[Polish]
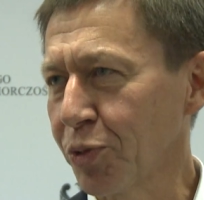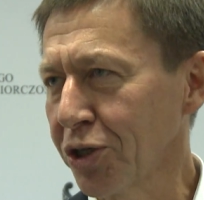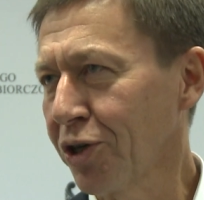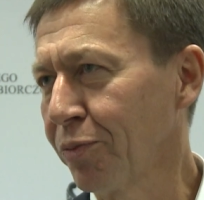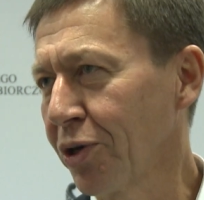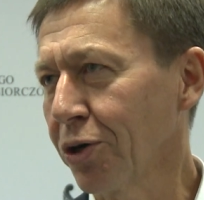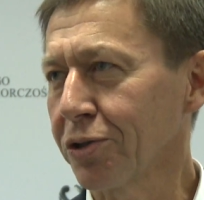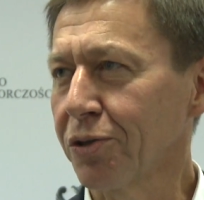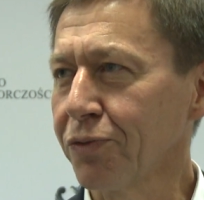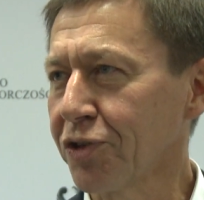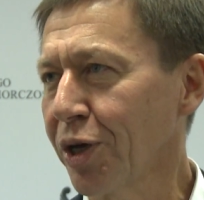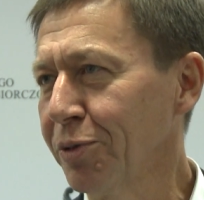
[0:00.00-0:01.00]

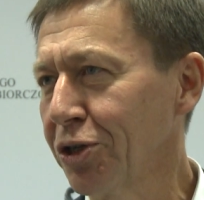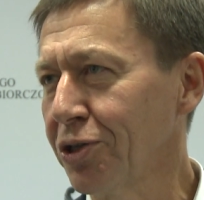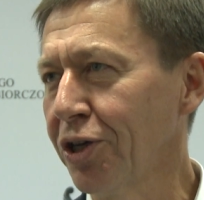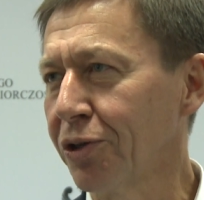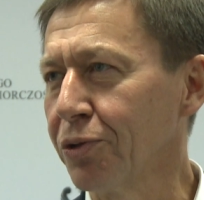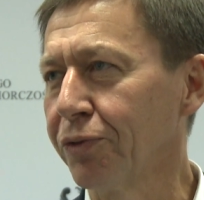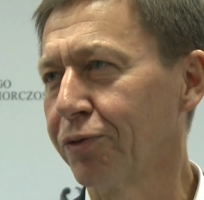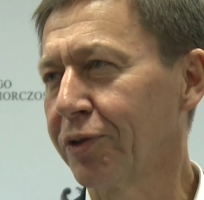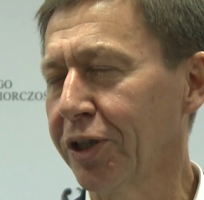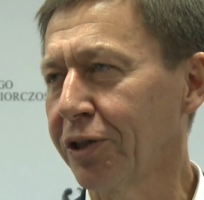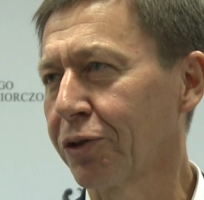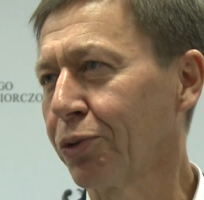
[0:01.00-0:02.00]
Przedsiębiorców, rzemieślników,
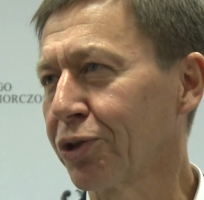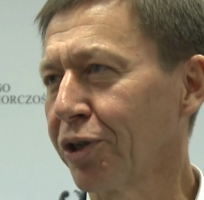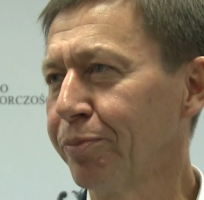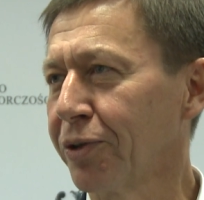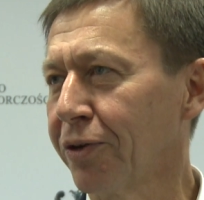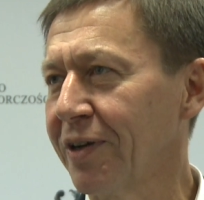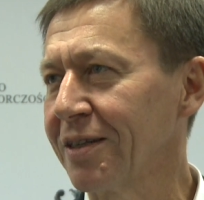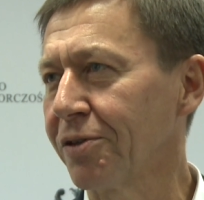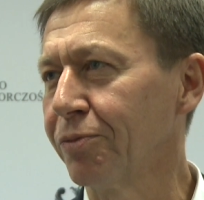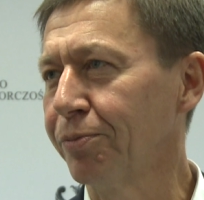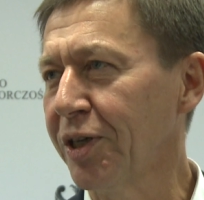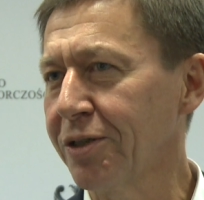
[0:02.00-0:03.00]
tych, którzy
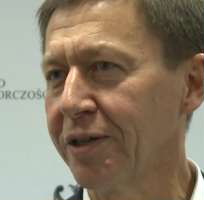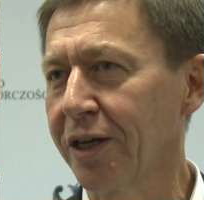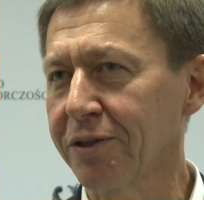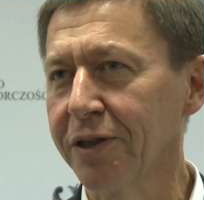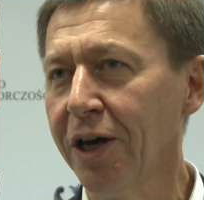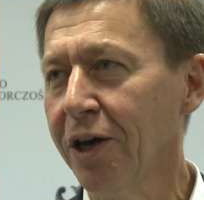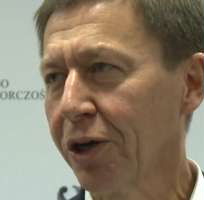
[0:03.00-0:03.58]
prowadzą biznes,